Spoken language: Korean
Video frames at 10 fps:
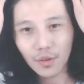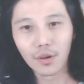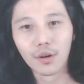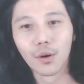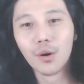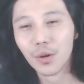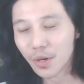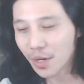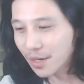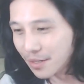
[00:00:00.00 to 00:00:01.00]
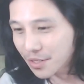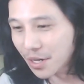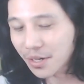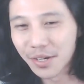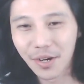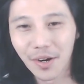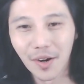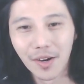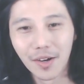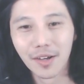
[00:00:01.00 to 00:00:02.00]
뭐, 이 새끼가
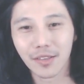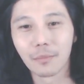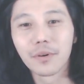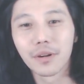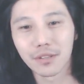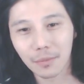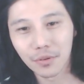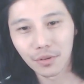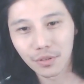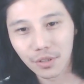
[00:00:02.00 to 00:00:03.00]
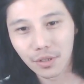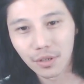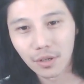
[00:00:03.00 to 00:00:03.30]
담배를 다 피더니